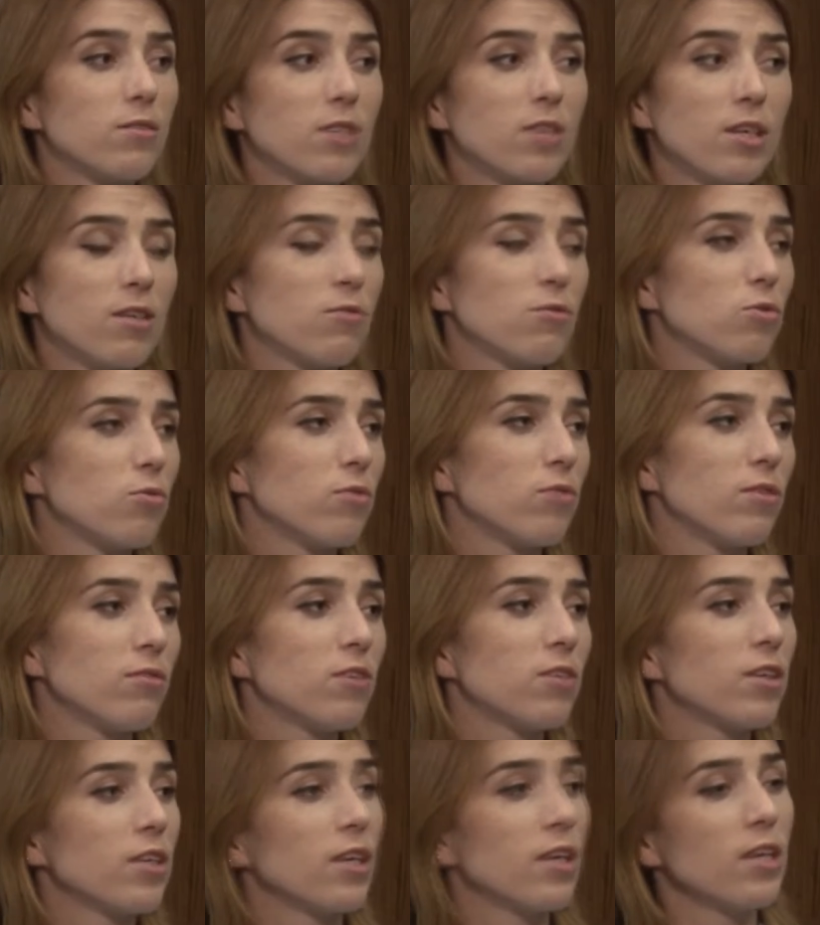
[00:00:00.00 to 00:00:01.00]
скорее всего,
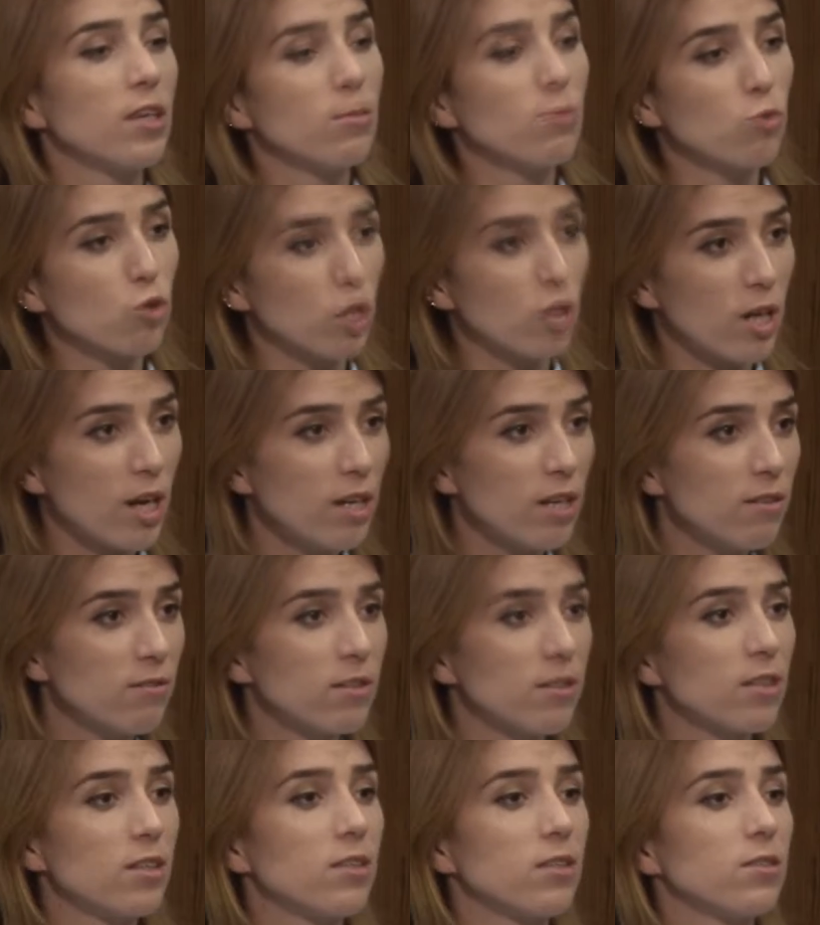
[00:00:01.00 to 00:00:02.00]
наверное, и
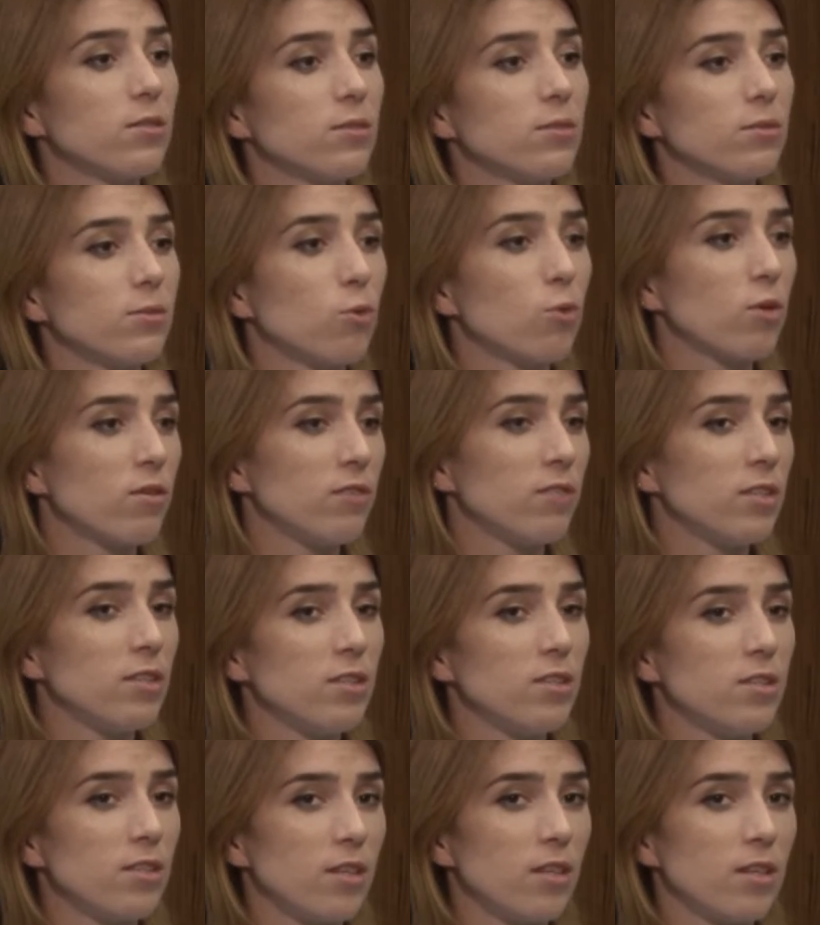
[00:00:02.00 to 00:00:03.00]
музыкального э,
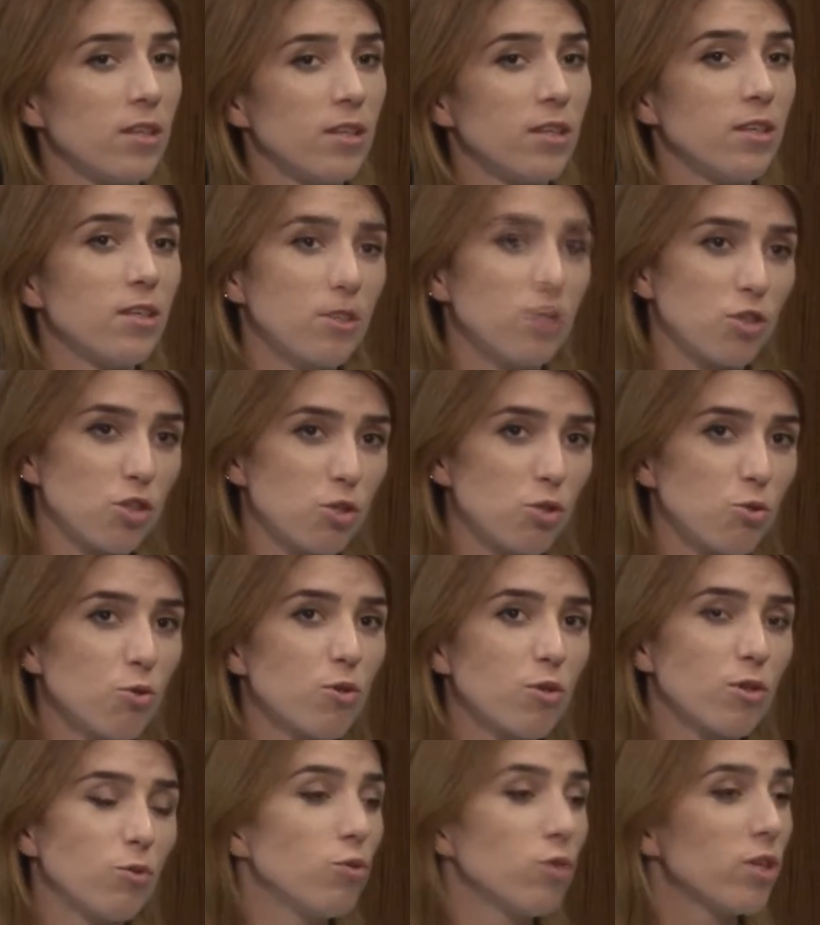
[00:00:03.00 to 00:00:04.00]
руководителя, и
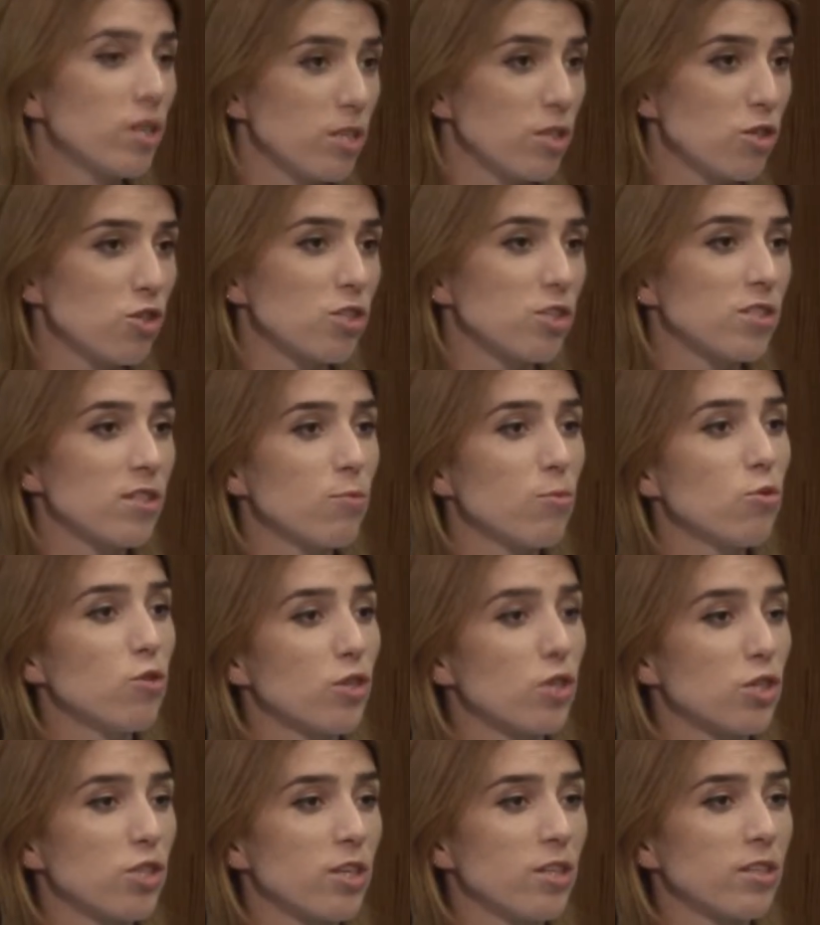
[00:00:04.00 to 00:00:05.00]
режиссера, ну и, конечно, самой
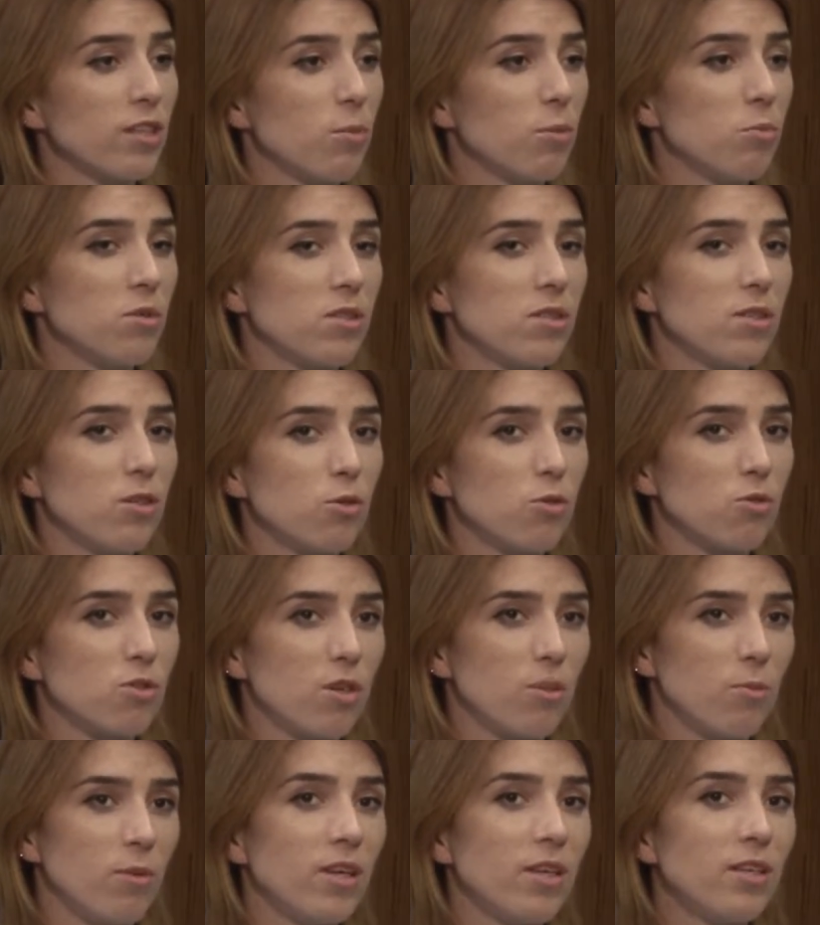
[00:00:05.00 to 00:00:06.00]
Рашидатки. Без ее
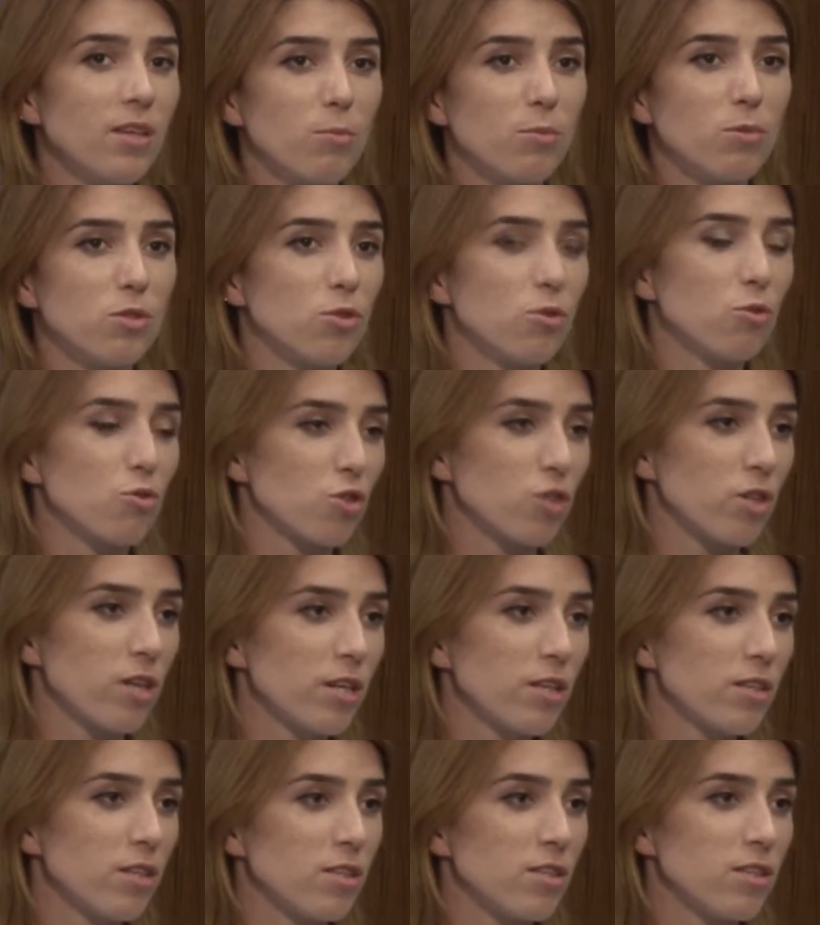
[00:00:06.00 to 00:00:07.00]
стремления, без ее
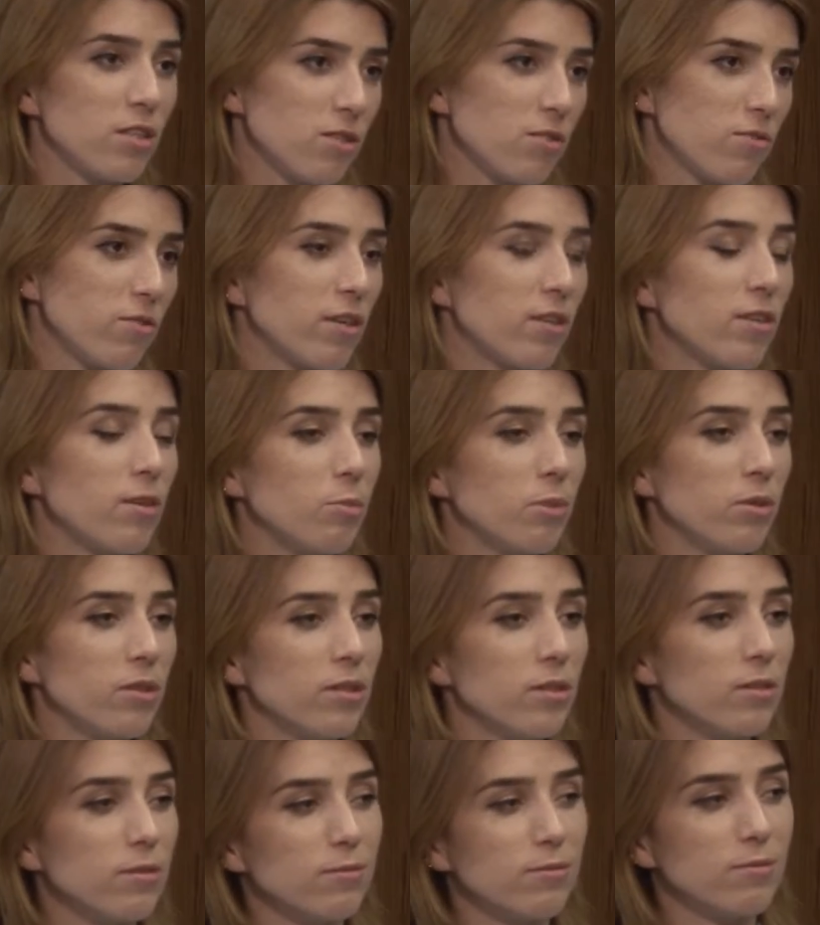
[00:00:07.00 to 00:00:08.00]
желания, естественно, она
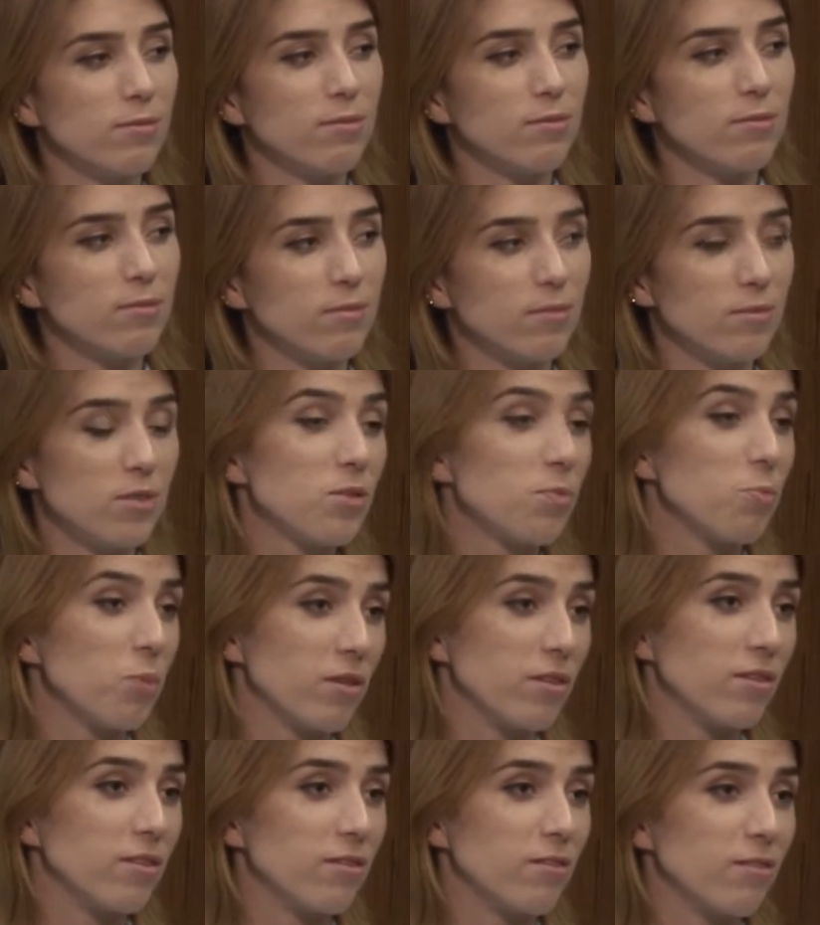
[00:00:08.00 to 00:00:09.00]
бы не
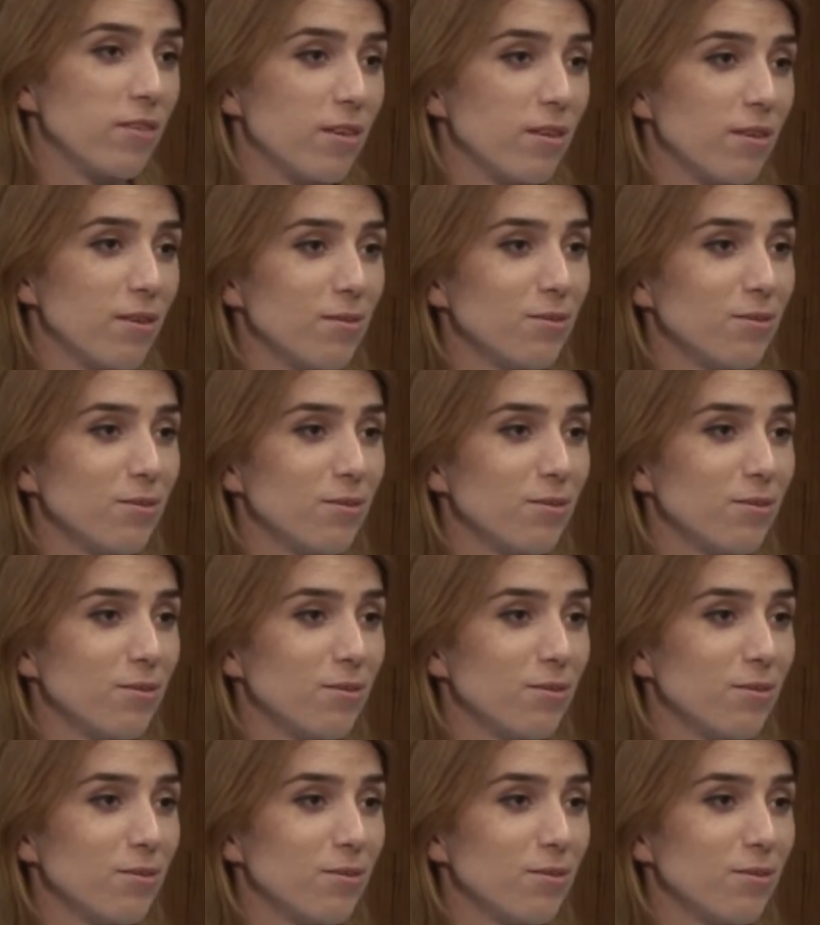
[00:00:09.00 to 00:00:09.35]
спела, наверное.